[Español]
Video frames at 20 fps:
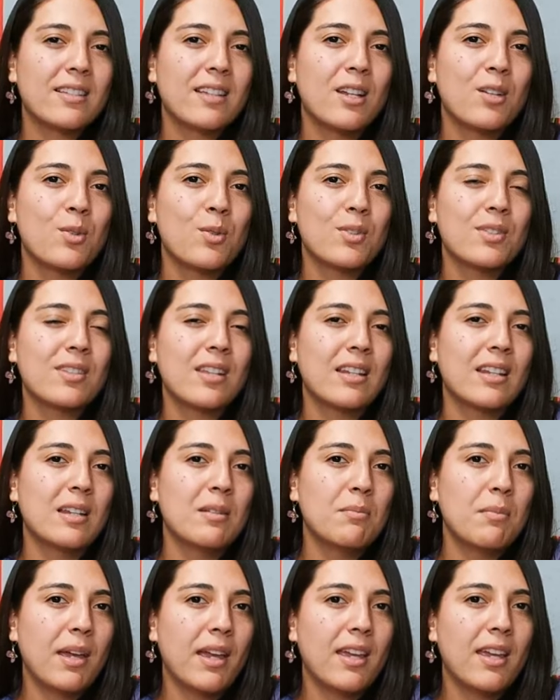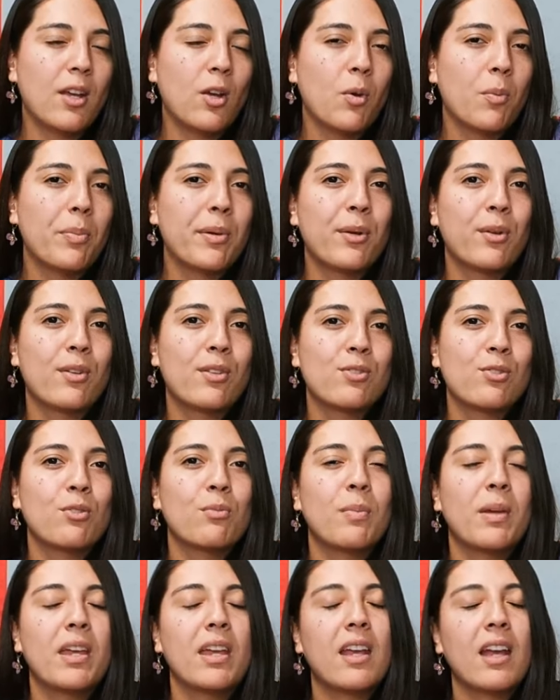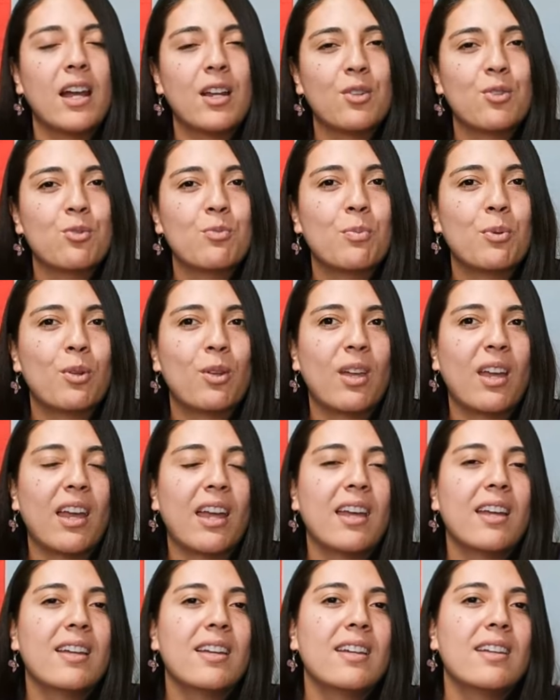que no están en México, pero que son mexicanos porque